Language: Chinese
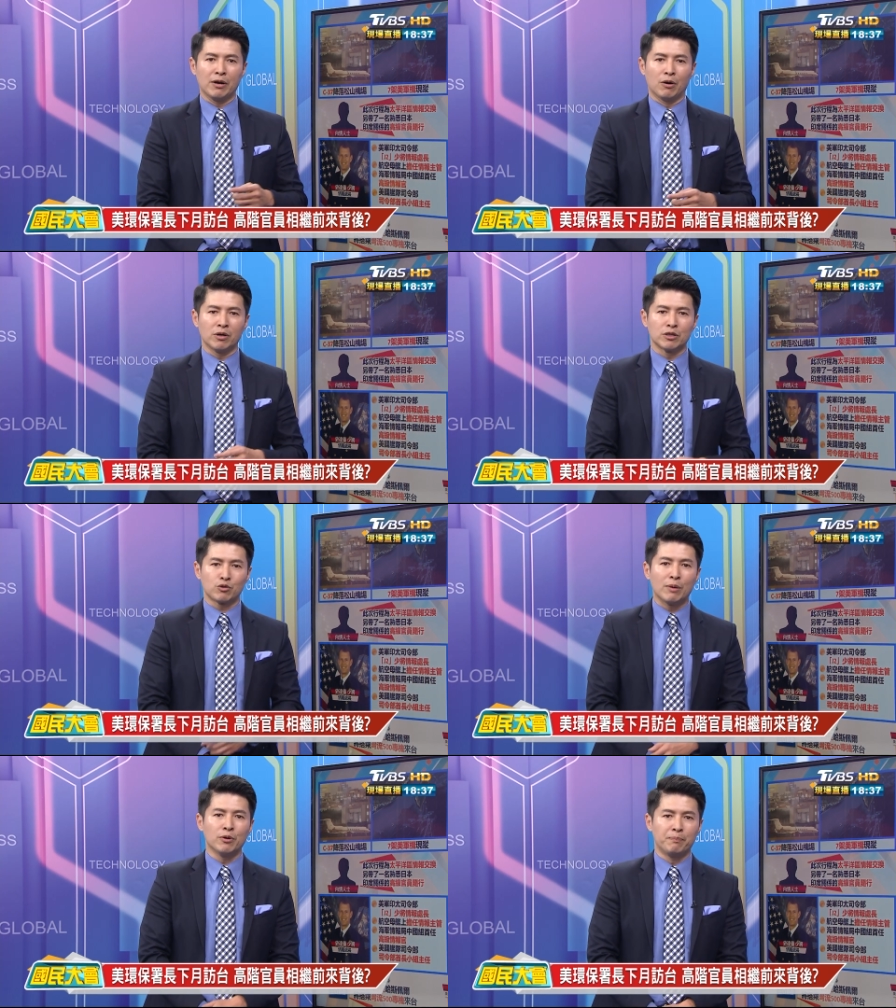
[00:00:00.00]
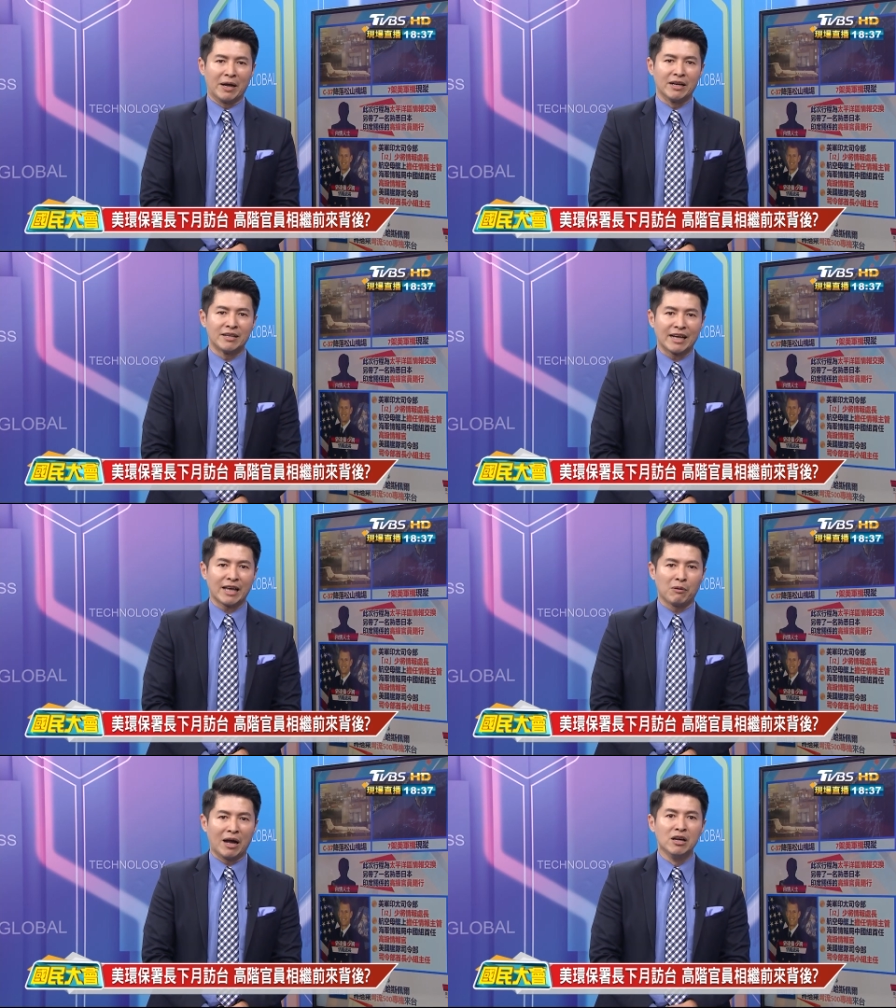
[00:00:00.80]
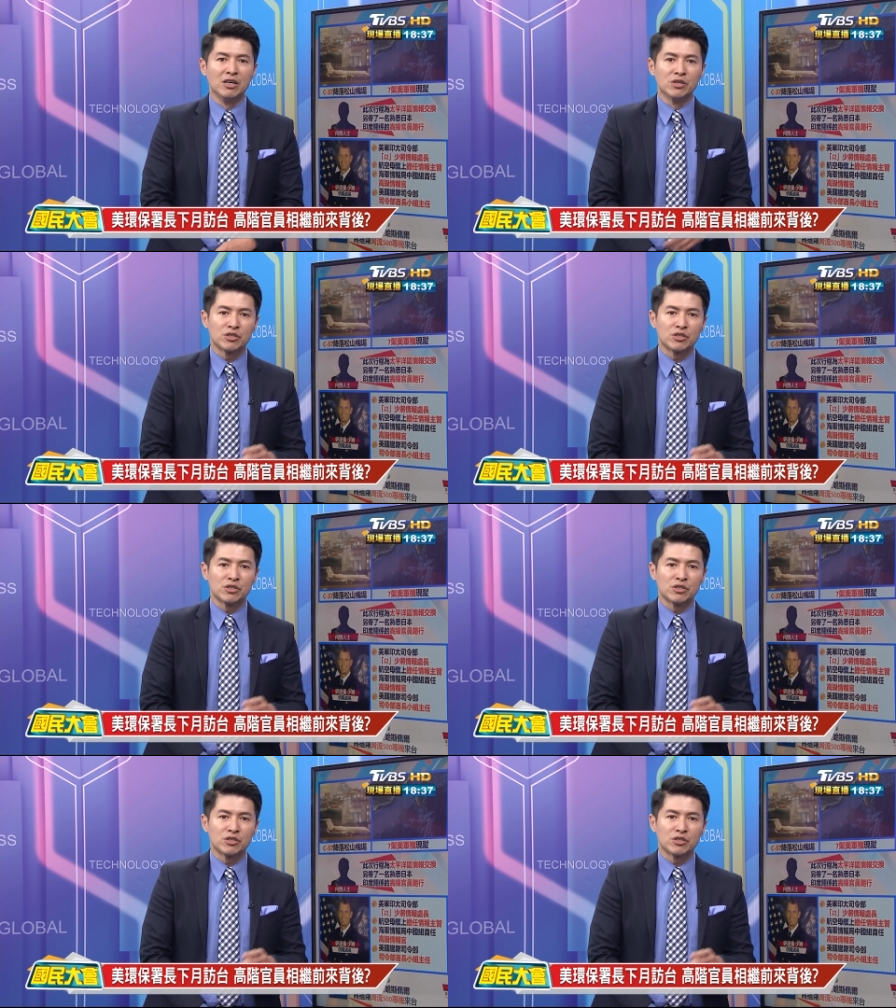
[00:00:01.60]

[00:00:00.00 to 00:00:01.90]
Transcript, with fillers: 佩奥或者川普本人来台湾，